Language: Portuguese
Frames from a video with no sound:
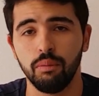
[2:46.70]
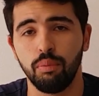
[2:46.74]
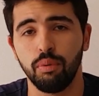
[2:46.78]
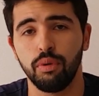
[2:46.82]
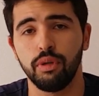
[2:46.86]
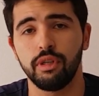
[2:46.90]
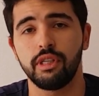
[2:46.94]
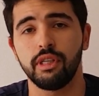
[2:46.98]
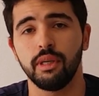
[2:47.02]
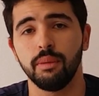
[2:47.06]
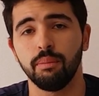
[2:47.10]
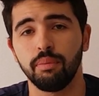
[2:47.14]
Por
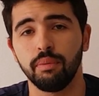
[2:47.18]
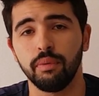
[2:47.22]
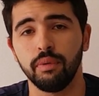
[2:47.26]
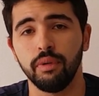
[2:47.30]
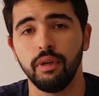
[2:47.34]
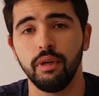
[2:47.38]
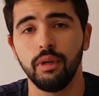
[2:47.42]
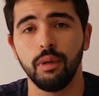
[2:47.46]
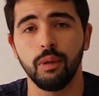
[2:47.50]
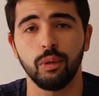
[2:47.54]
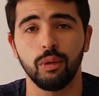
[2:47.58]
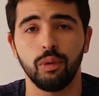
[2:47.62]
exemplo,
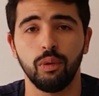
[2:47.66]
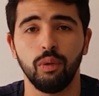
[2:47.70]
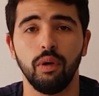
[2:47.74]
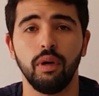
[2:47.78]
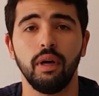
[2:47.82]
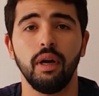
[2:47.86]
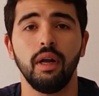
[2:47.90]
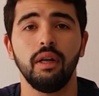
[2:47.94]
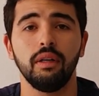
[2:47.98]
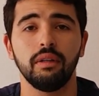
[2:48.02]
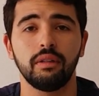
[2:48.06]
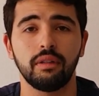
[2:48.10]

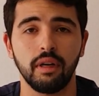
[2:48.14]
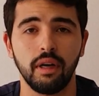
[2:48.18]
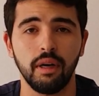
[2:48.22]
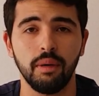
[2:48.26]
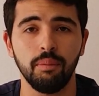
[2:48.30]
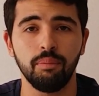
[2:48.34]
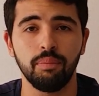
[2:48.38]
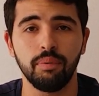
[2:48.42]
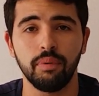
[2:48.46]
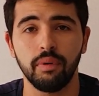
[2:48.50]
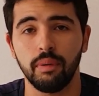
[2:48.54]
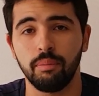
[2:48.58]
Donald
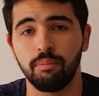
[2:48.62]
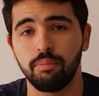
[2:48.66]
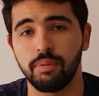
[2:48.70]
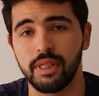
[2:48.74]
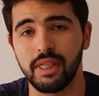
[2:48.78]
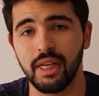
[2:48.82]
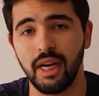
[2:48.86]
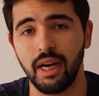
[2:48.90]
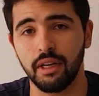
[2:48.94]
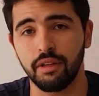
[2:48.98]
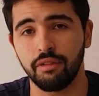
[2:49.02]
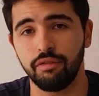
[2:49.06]
Trump,
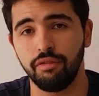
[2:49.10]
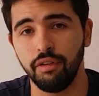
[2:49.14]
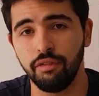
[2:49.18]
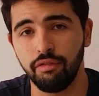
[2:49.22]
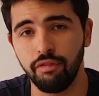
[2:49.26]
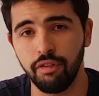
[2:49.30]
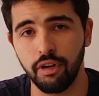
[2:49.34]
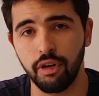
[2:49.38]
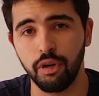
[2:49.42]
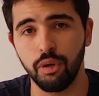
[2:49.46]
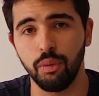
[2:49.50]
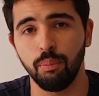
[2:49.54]
apesar de
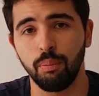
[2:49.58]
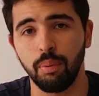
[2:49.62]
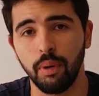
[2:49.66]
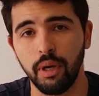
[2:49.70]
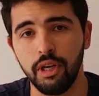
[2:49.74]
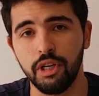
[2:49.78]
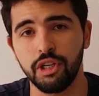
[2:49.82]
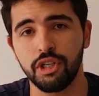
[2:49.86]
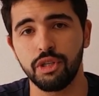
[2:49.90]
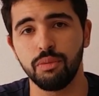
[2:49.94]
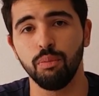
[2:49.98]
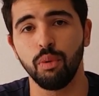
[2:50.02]
viver num
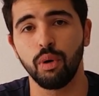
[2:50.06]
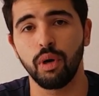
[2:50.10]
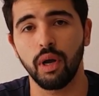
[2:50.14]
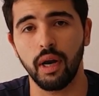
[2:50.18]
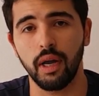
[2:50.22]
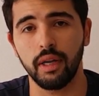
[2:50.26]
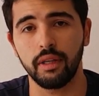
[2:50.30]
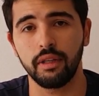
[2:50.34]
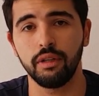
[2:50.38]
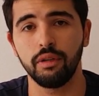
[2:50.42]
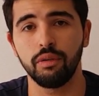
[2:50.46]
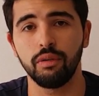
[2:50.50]
país
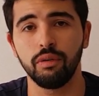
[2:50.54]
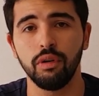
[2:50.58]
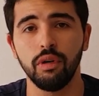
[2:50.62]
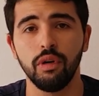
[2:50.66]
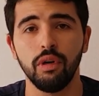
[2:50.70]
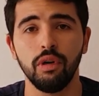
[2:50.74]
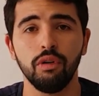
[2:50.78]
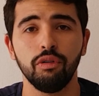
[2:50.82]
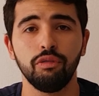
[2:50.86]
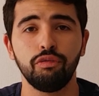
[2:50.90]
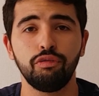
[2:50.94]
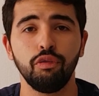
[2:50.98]
democrático,
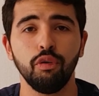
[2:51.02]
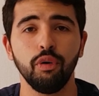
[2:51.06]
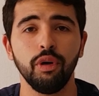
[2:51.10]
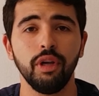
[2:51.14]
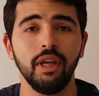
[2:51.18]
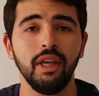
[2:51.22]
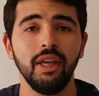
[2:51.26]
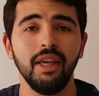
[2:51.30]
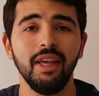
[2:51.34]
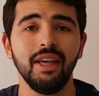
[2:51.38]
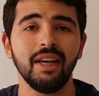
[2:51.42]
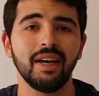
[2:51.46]

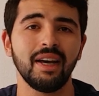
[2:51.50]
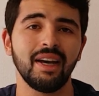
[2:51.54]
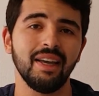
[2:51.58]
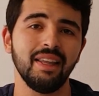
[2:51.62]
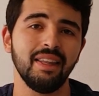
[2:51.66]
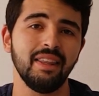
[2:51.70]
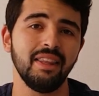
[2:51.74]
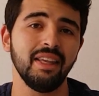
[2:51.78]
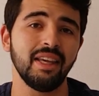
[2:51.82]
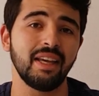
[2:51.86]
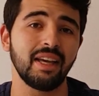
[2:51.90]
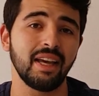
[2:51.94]
foi
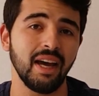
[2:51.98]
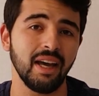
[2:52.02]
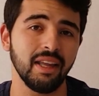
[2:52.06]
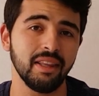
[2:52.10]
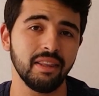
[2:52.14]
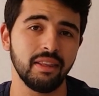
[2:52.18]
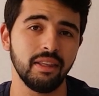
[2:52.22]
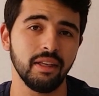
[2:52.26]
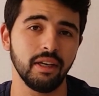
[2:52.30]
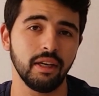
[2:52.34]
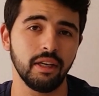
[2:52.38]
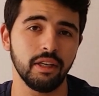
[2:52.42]

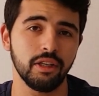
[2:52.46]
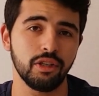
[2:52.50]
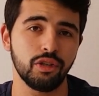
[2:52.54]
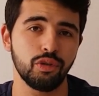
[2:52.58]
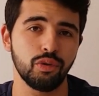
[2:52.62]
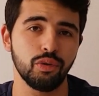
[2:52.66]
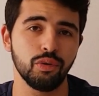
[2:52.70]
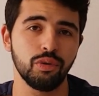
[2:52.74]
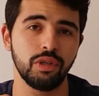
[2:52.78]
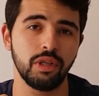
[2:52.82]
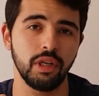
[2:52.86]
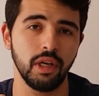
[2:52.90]
erradicado da rede
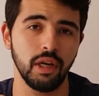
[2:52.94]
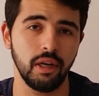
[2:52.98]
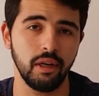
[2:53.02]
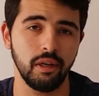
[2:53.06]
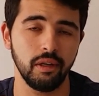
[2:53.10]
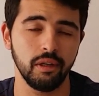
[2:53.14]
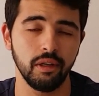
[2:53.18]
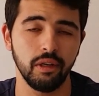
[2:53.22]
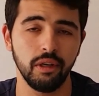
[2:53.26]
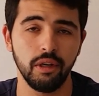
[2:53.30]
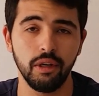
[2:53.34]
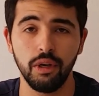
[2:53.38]

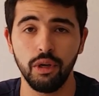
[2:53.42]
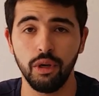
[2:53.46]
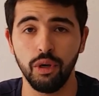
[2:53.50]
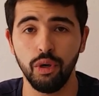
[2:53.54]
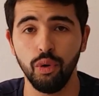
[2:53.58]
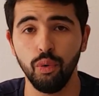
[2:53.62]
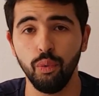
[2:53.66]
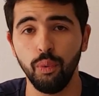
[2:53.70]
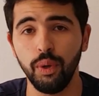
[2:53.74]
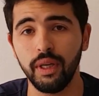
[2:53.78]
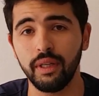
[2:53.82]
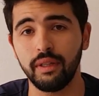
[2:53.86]
social.
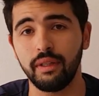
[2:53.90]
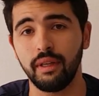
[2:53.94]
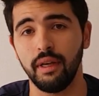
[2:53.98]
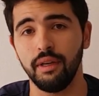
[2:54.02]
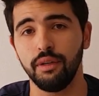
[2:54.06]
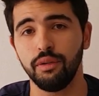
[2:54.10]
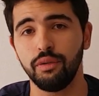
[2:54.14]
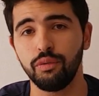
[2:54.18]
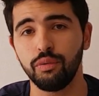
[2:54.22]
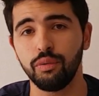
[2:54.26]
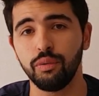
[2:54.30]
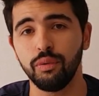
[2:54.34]
No
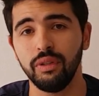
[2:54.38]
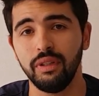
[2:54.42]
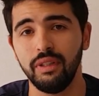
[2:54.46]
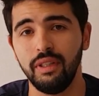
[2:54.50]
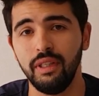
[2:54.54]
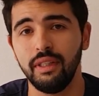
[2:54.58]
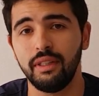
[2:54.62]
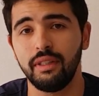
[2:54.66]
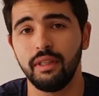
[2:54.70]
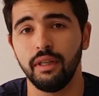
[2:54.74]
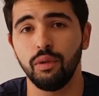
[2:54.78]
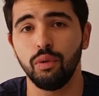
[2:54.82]
entanto,
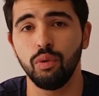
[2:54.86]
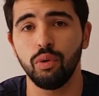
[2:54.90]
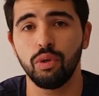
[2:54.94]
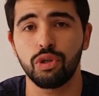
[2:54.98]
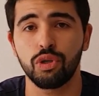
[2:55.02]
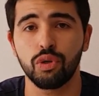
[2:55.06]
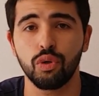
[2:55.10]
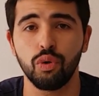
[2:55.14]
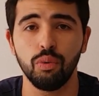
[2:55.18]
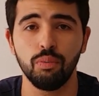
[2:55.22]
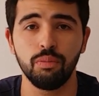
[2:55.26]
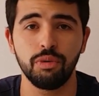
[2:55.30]

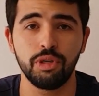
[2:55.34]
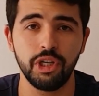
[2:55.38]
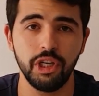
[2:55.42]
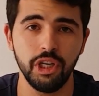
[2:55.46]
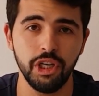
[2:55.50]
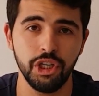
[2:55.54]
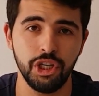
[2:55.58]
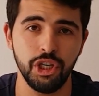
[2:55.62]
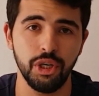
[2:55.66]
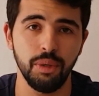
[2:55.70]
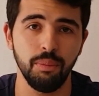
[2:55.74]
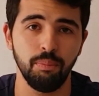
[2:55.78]
ditadores como
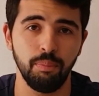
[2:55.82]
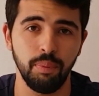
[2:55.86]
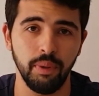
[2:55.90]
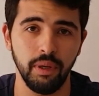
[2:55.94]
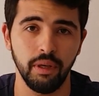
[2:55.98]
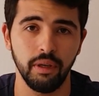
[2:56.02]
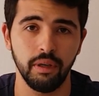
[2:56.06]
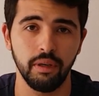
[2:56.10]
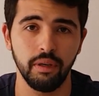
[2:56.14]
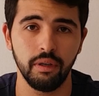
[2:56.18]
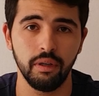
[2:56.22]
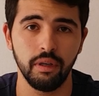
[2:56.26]
Xi
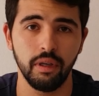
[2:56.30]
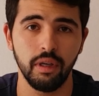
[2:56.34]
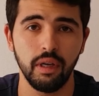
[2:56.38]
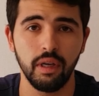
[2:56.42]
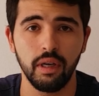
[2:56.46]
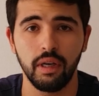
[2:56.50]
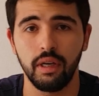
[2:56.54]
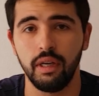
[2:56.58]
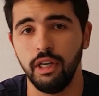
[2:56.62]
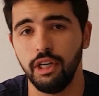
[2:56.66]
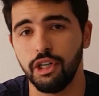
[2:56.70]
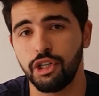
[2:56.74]
Jinping,
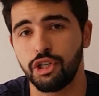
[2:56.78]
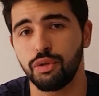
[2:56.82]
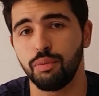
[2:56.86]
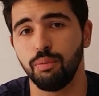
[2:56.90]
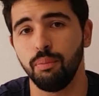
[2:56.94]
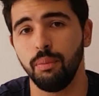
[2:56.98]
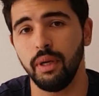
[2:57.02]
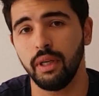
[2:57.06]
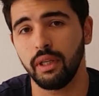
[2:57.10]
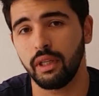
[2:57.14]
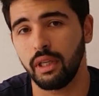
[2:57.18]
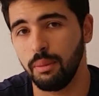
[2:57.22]
que neste
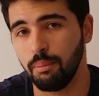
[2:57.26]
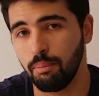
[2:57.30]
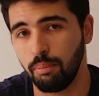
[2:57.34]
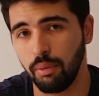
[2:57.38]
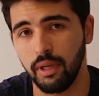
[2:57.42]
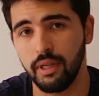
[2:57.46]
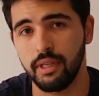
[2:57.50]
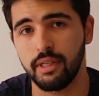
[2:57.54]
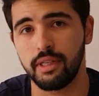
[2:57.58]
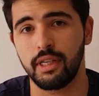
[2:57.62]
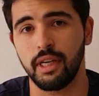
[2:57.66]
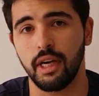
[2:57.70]
momento, em
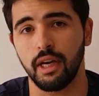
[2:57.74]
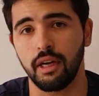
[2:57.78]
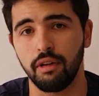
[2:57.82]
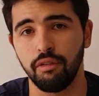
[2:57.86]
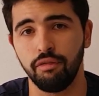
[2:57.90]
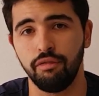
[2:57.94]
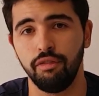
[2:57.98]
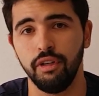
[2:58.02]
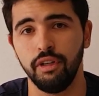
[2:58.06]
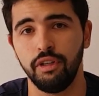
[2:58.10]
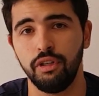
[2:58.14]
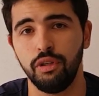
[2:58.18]
pleno
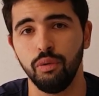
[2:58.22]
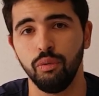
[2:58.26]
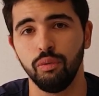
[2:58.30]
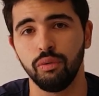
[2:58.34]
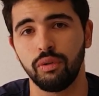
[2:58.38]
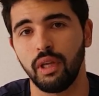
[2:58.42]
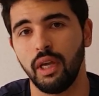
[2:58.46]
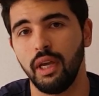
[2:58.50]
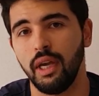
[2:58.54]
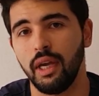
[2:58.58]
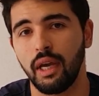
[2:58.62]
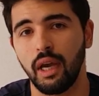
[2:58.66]
século XXI,
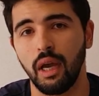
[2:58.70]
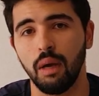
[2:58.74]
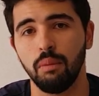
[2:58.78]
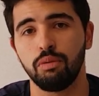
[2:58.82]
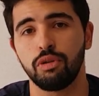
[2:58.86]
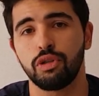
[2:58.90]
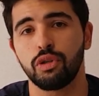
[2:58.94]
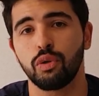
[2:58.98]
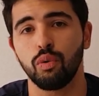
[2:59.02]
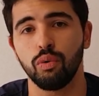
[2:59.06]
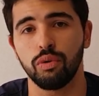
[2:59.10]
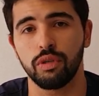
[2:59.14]
têm
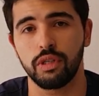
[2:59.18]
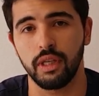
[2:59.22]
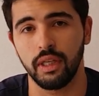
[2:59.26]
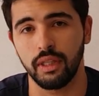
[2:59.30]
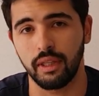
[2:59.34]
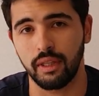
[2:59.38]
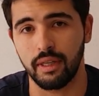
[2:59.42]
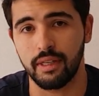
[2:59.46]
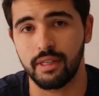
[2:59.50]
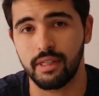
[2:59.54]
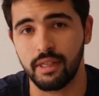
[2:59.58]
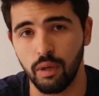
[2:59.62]
campos de
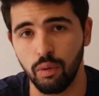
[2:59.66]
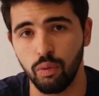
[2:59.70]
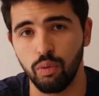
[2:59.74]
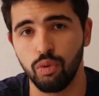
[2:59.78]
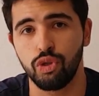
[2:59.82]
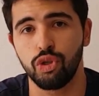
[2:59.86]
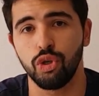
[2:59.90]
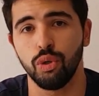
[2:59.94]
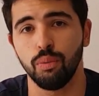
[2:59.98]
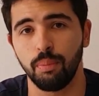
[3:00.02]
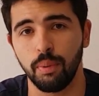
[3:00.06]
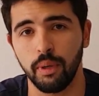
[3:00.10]
concentração no
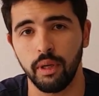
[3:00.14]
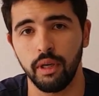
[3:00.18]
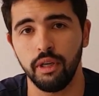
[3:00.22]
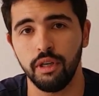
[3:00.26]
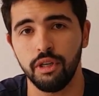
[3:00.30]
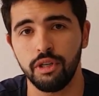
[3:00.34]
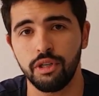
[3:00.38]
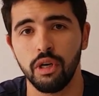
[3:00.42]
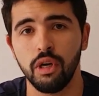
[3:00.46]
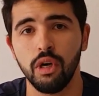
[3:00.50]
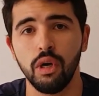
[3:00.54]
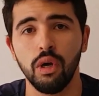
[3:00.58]
seu
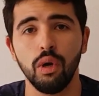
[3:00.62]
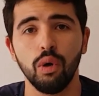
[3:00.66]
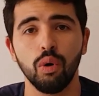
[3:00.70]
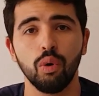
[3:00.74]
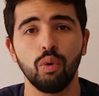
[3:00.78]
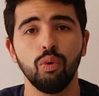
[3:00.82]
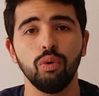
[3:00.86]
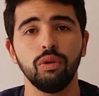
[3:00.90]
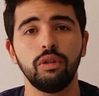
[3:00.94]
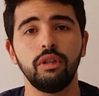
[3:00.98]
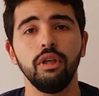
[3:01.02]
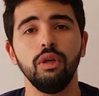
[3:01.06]
país,
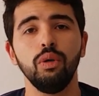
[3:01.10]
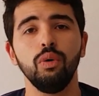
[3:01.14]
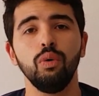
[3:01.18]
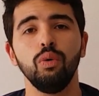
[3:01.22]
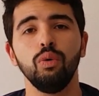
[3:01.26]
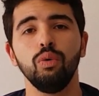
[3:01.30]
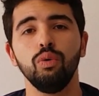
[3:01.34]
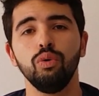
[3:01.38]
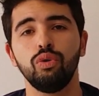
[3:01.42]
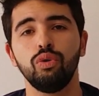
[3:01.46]
continuam